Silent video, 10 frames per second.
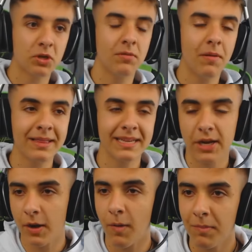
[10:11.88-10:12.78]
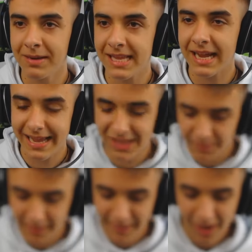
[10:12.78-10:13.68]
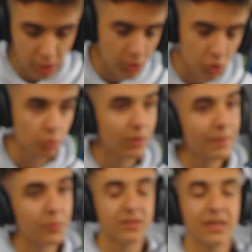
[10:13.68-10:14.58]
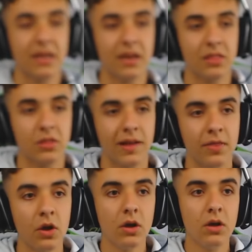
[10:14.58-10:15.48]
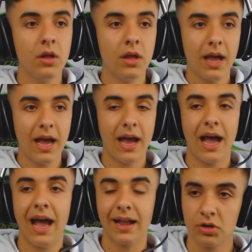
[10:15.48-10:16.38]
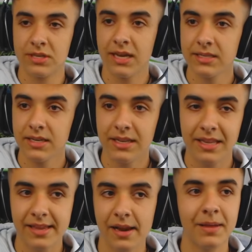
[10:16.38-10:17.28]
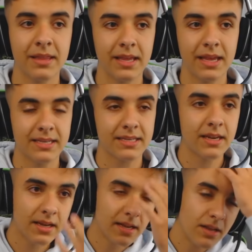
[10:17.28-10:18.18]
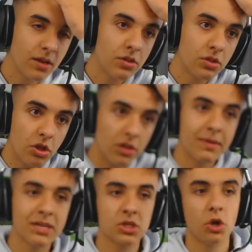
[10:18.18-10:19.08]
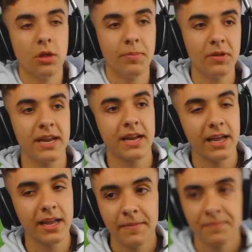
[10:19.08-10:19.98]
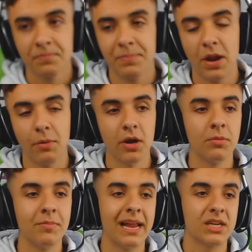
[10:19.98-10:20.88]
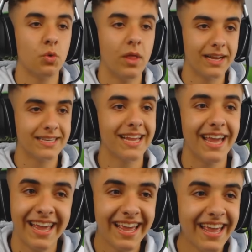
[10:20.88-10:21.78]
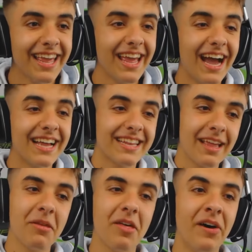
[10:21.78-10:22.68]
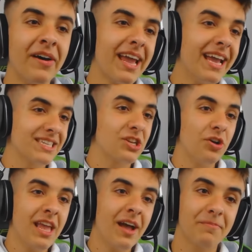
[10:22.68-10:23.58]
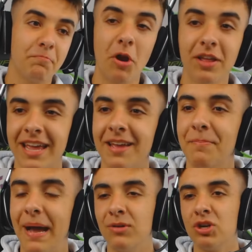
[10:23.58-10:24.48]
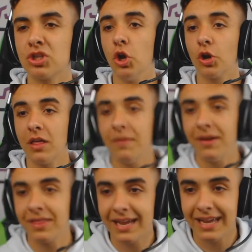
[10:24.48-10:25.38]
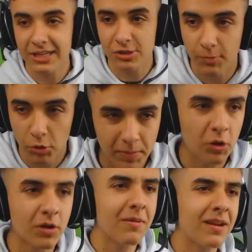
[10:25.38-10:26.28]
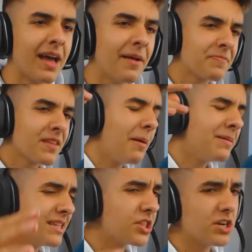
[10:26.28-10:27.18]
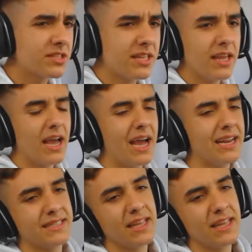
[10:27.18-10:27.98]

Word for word: posiblemente es ahora cuando me esté cayendo para abajo como youtuber por pues estar reaccionando a, cosas, literalmente es donde más hondo podría caer Pero bueno, me la suda, así que hasta que el vídeo de hoy es coña Porque vamos con lo que de verdad que queréis todo el mundo Por lo que de verdad habéis entrado a este, a